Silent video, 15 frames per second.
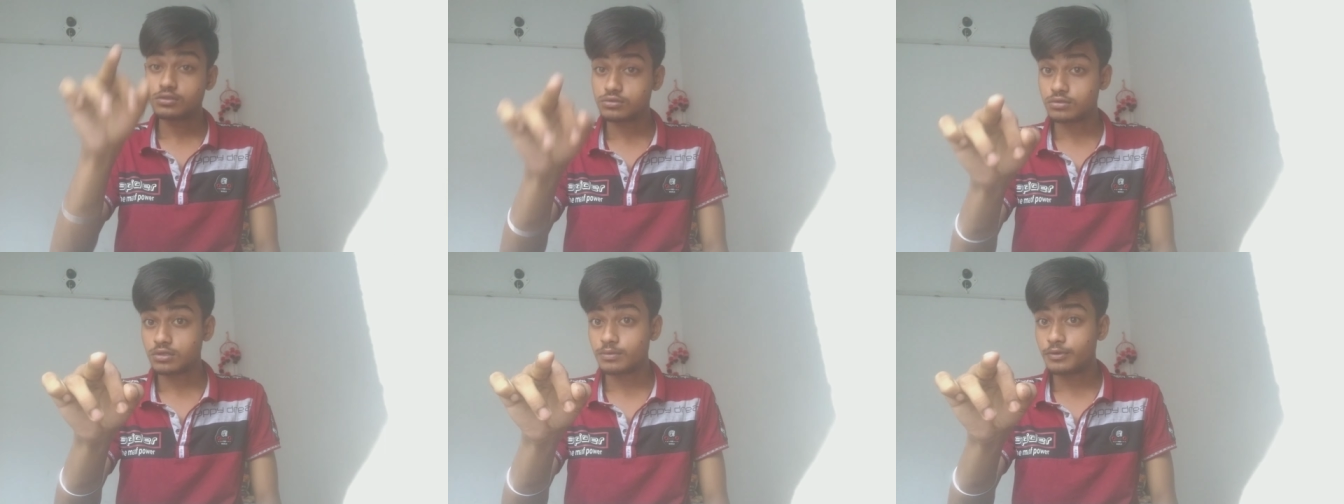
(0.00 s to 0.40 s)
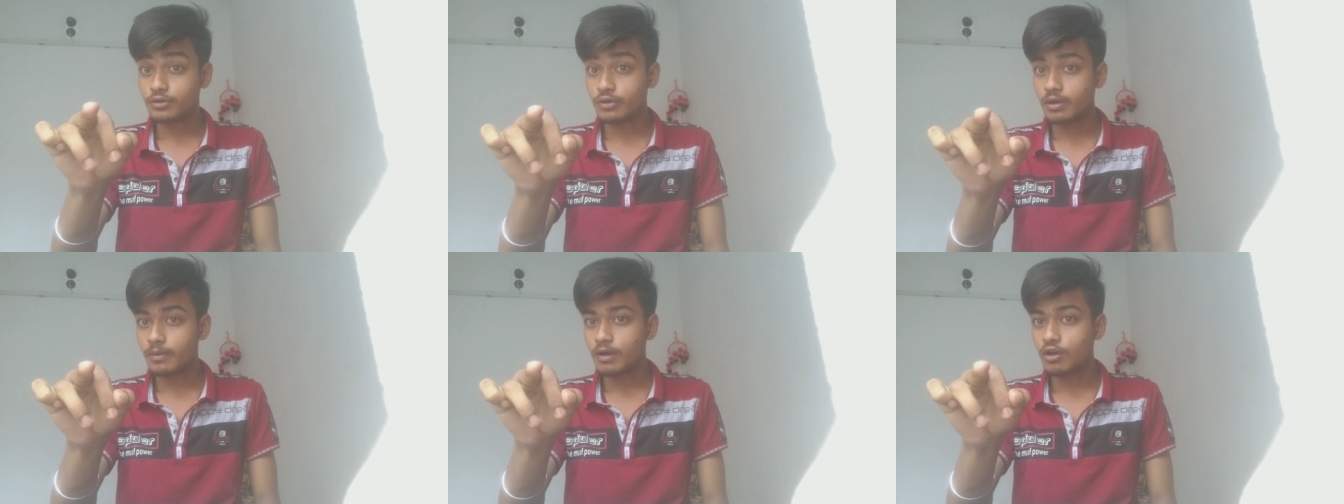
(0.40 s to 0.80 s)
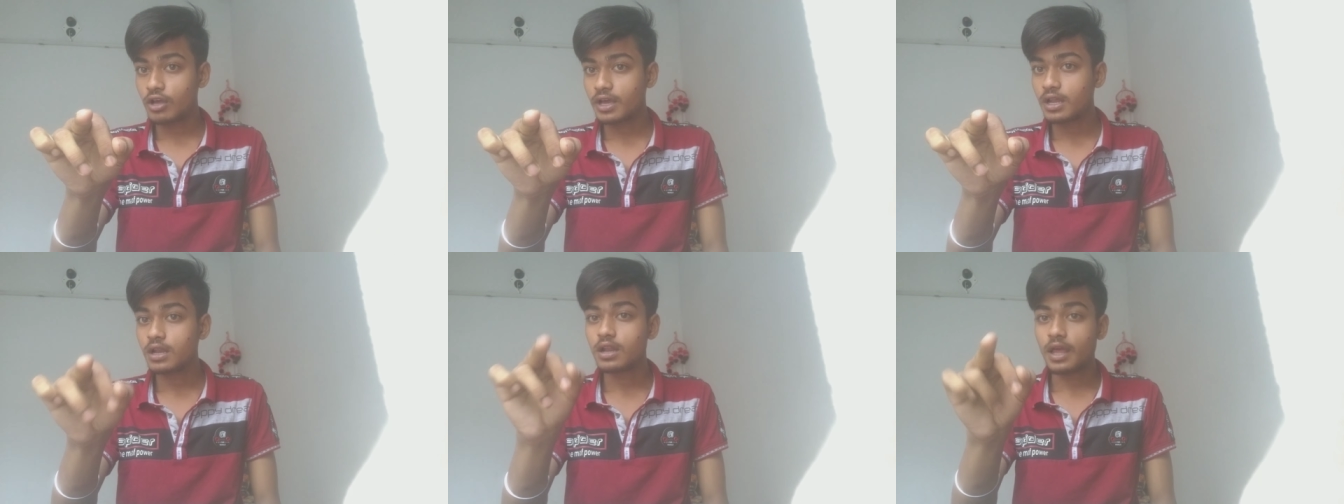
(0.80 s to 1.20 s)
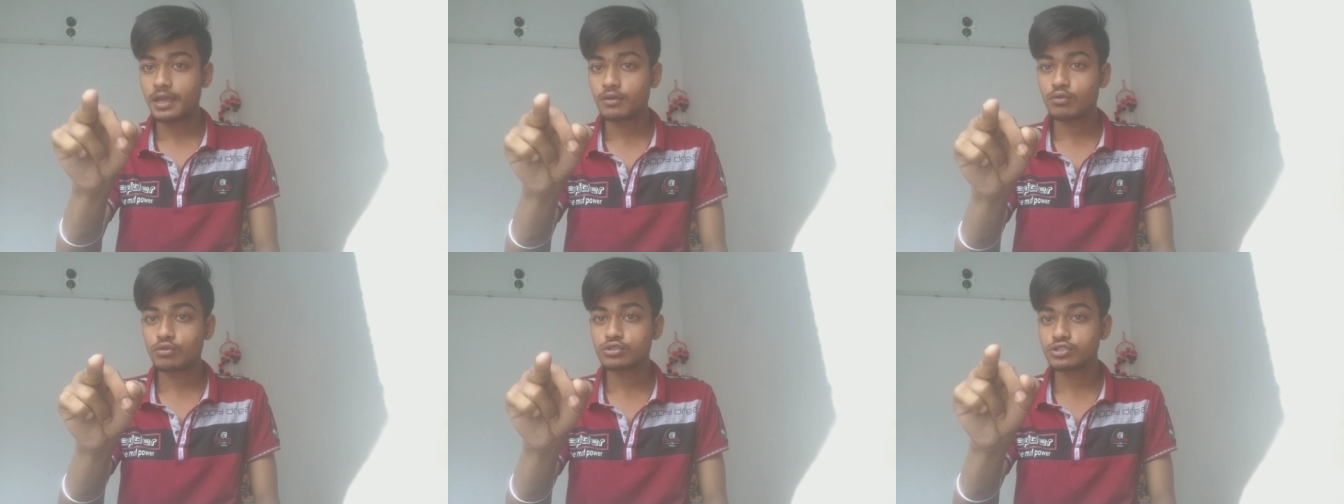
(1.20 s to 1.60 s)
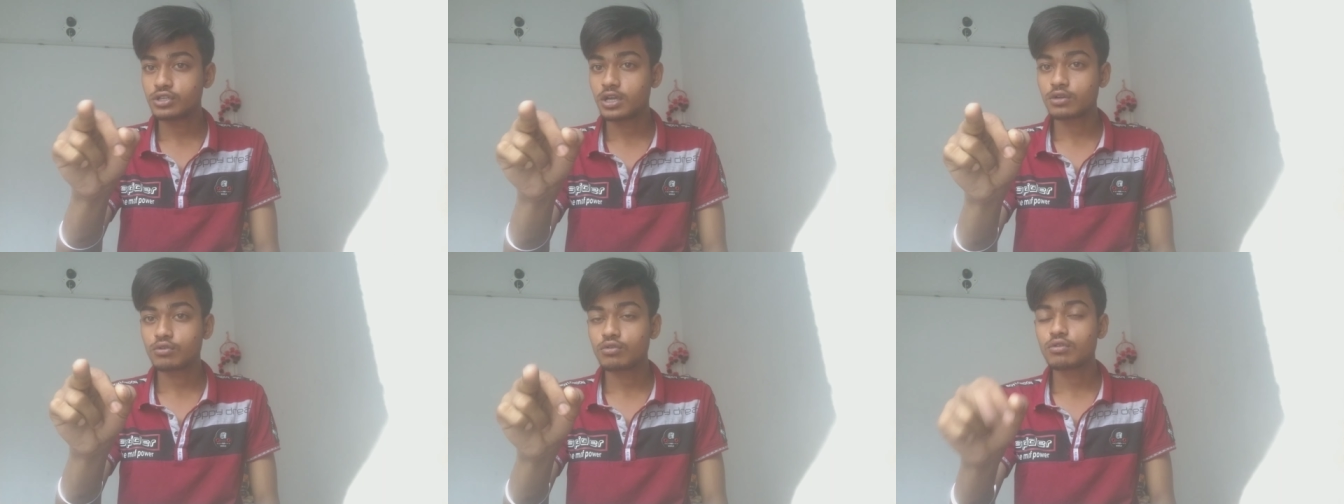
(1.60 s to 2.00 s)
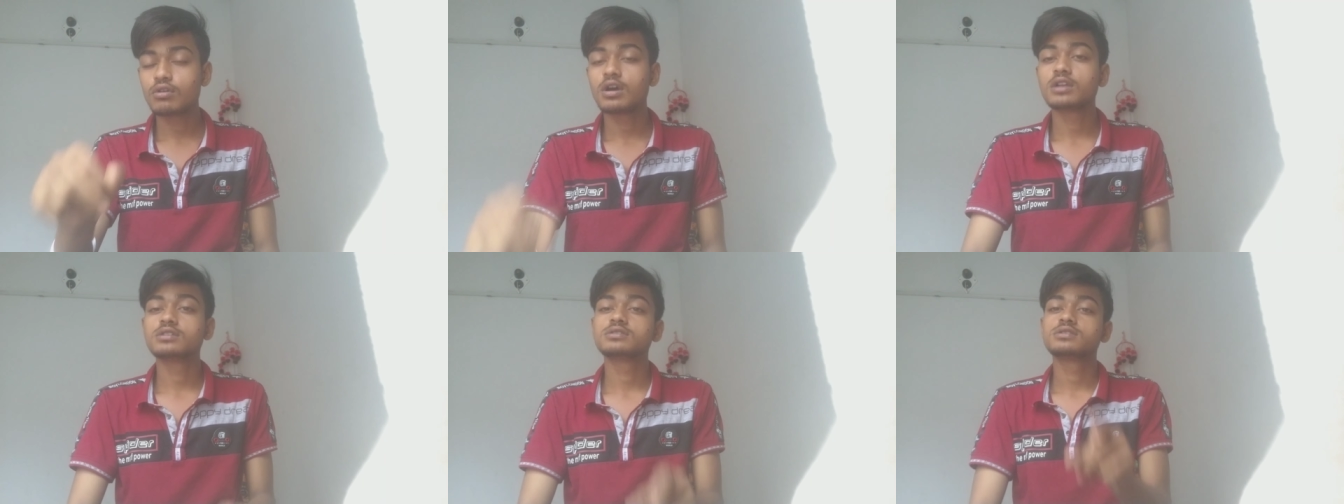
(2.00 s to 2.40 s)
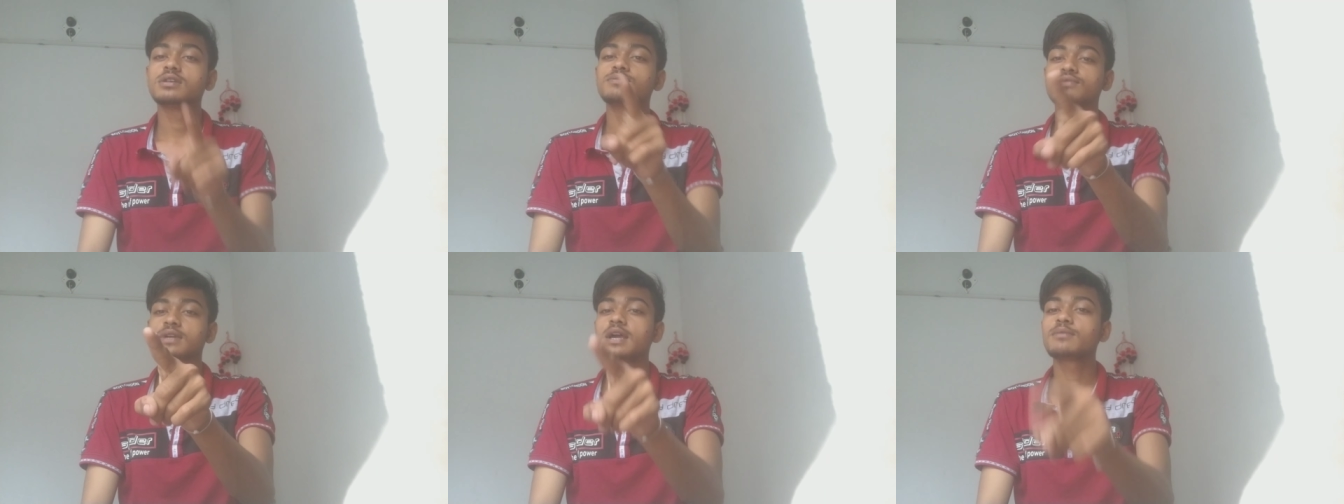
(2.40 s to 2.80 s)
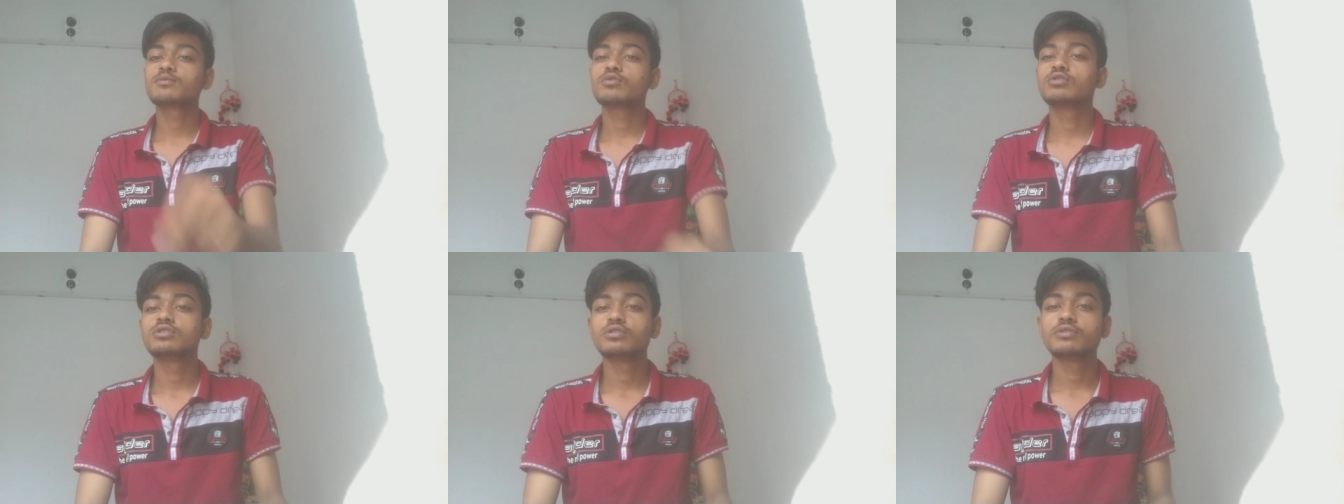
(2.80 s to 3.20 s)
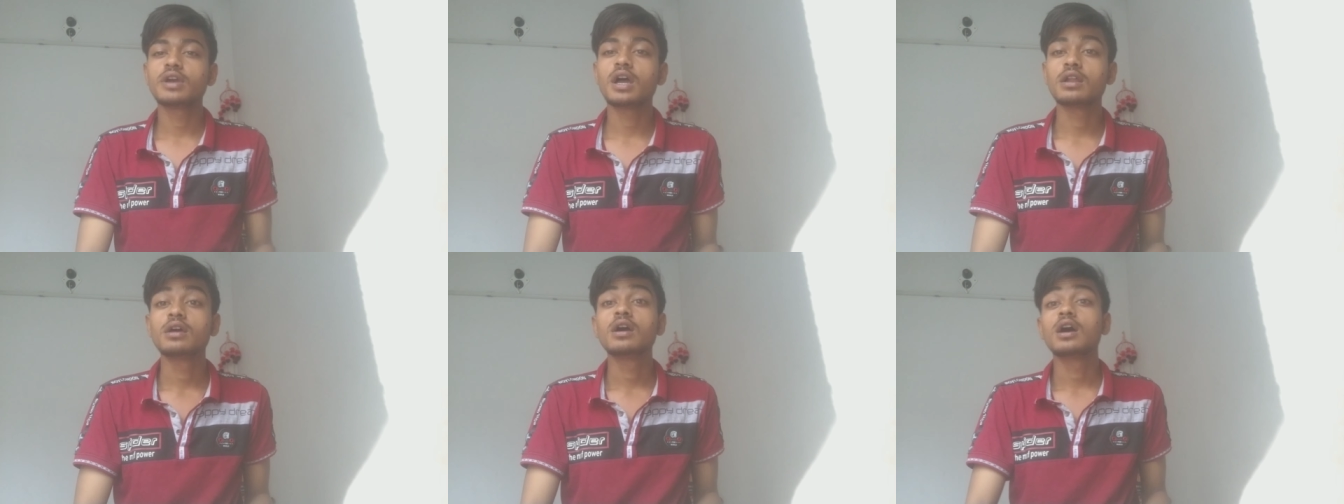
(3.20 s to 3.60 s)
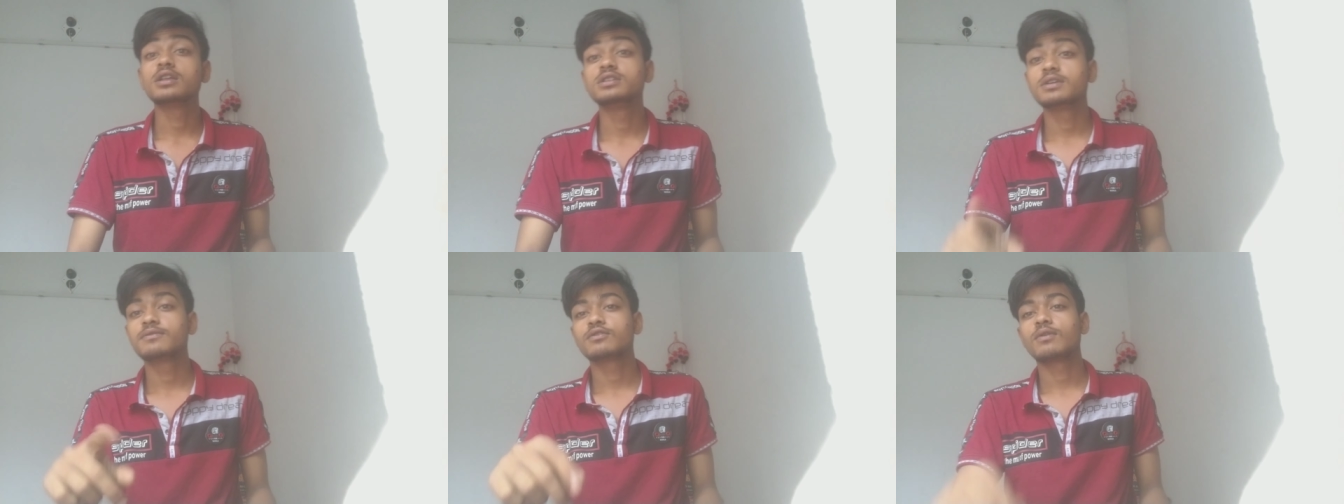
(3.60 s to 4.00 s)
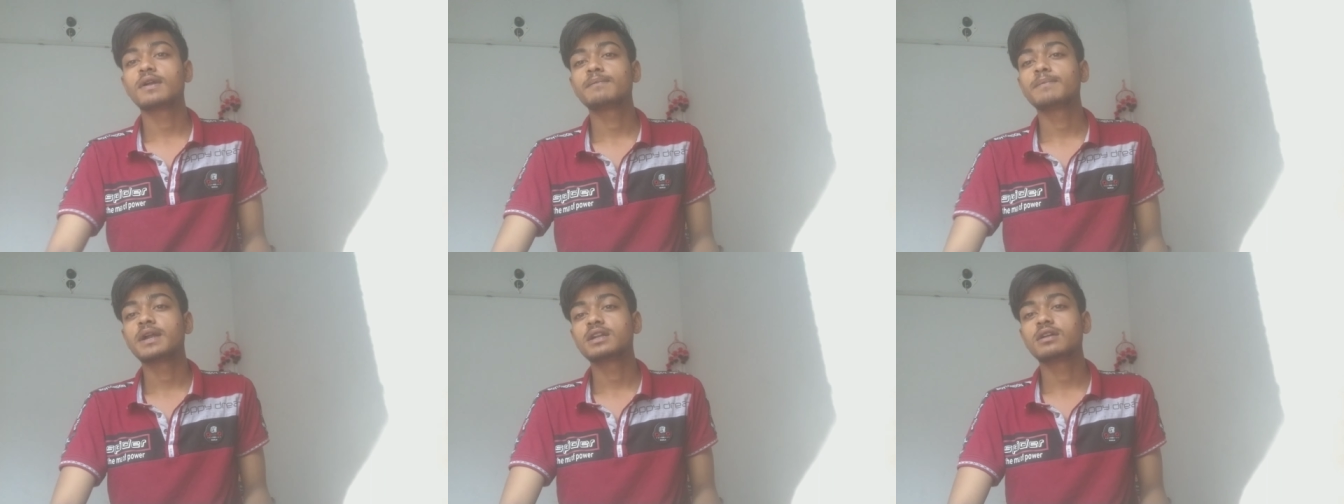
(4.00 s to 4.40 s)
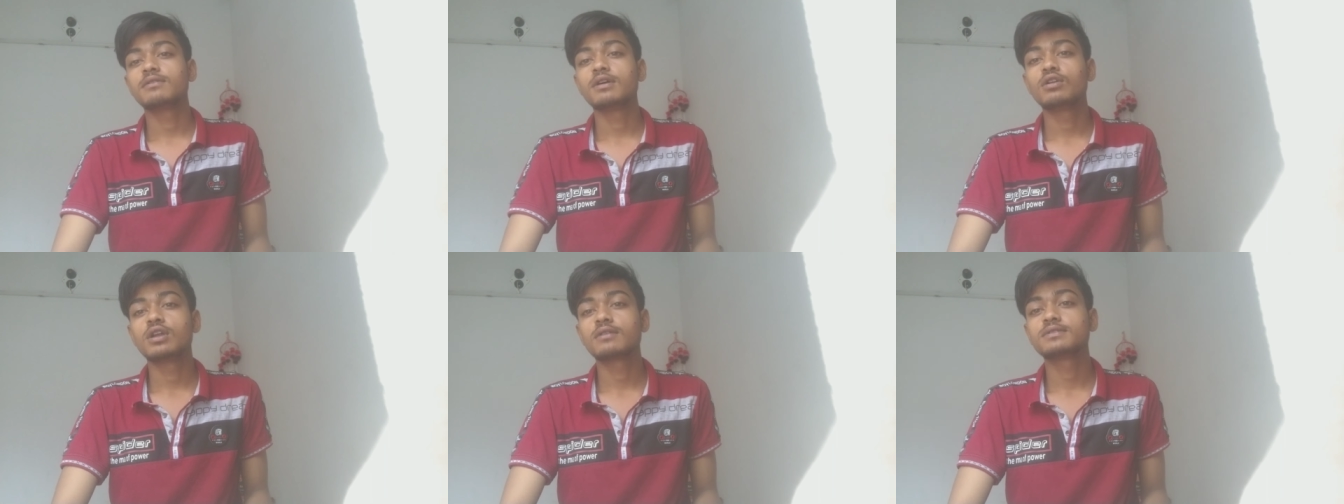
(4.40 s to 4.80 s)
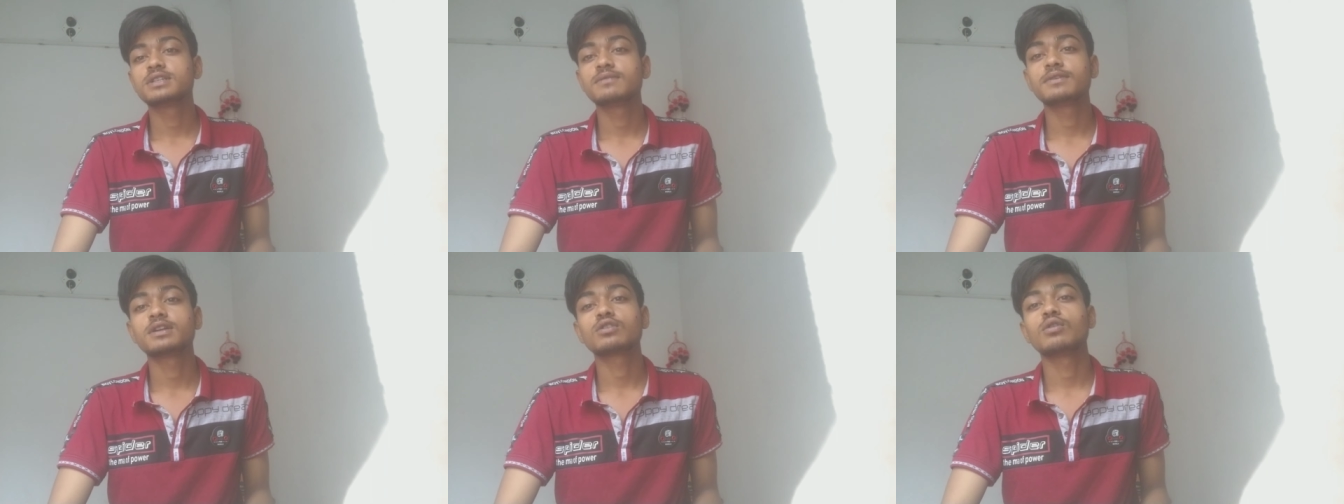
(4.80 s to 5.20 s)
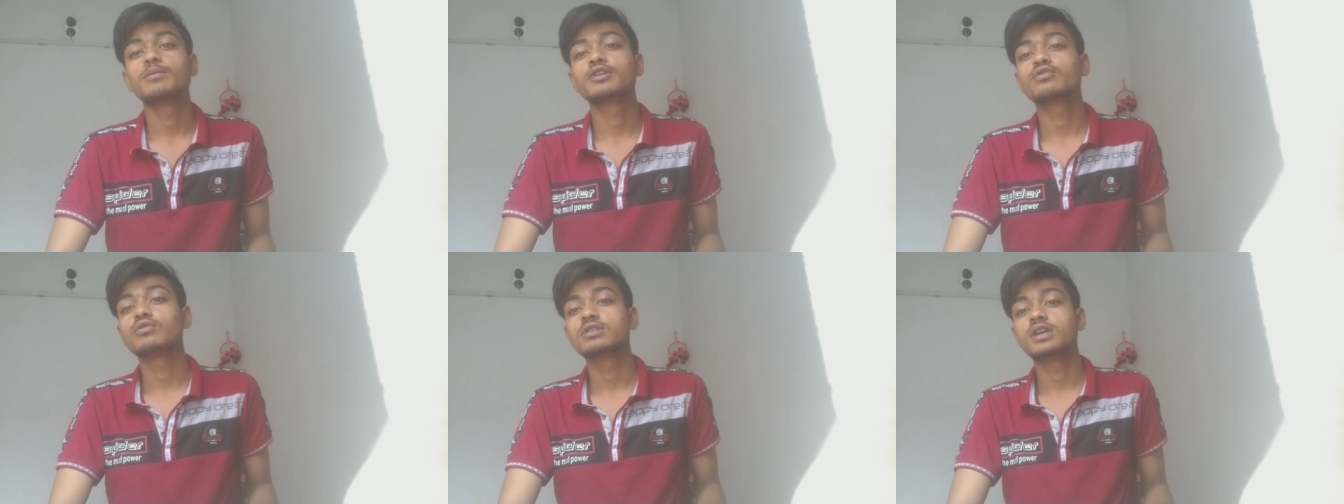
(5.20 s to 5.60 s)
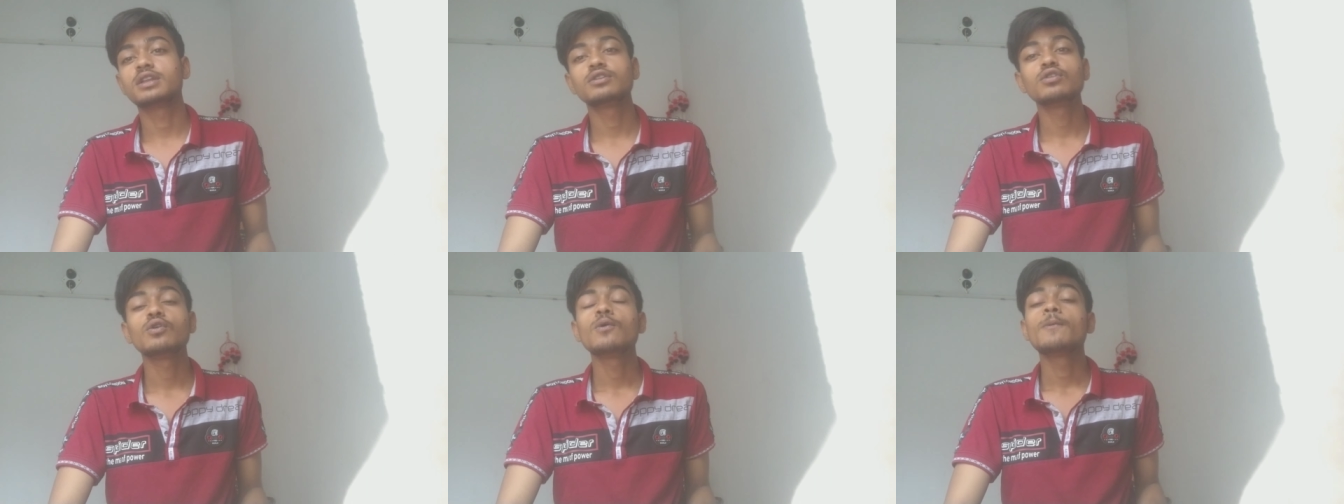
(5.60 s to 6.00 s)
যদি ভিডিওটা ভালো লাগে লাইক করো শেয়ার করো আর সাবস্ক্রাইব করে দিও ইয়ার আর যে পার্টটা ভালো লাগবে সেই পার্টটা কমেন্ট করে জানিও